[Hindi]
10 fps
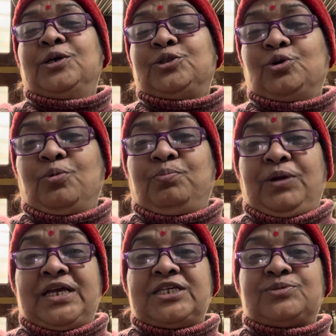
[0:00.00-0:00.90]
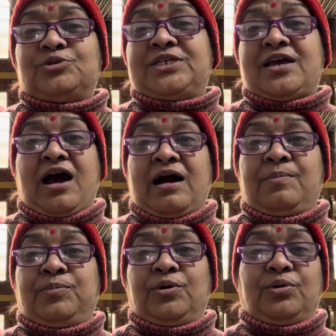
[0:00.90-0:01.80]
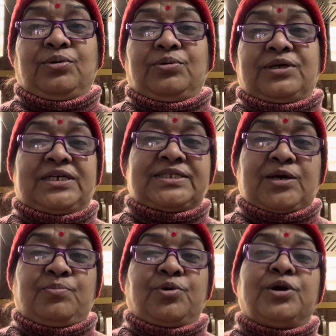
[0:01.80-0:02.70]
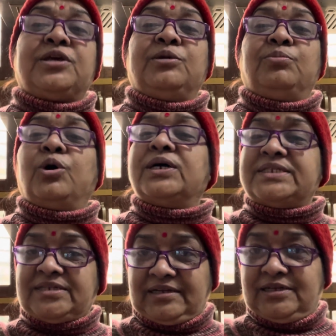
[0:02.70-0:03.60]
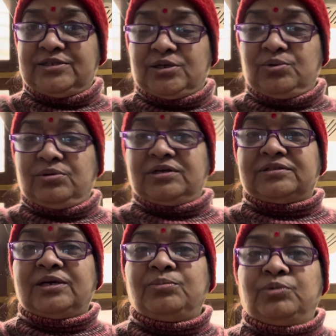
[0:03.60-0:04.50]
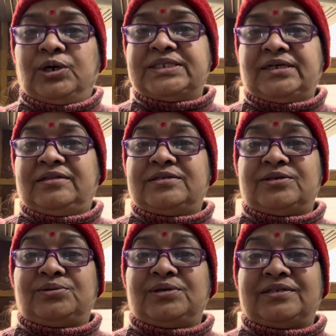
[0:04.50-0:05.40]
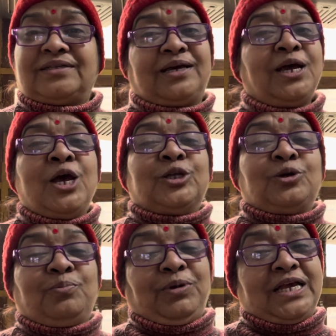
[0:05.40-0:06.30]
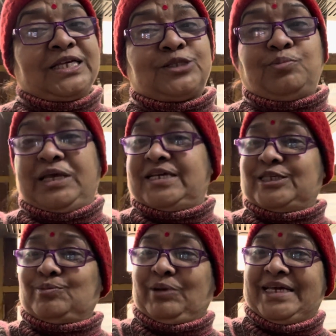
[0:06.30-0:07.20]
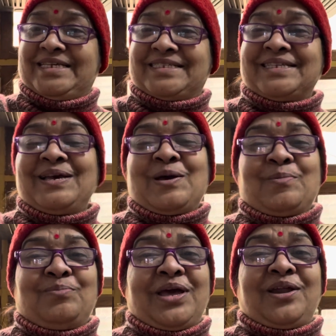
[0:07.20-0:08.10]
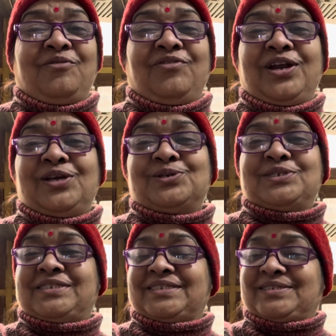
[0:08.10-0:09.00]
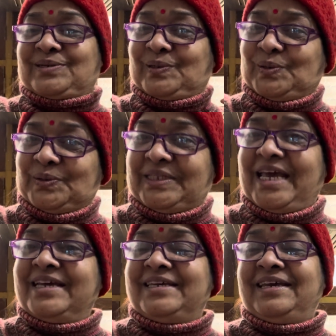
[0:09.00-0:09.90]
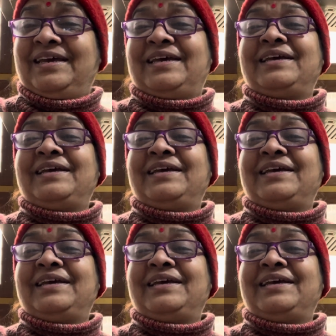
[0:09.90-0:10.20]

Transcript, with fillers: तो प्लीज़ मुझे आप लोगों के सपोर्ट की बहुत ज़्यादा ज़रूरत है बहुत ज़्यादा ज़रूरत है तो प्लीज़ प्लीज़ प्लीज़ मेरे वीडियोज को देखिए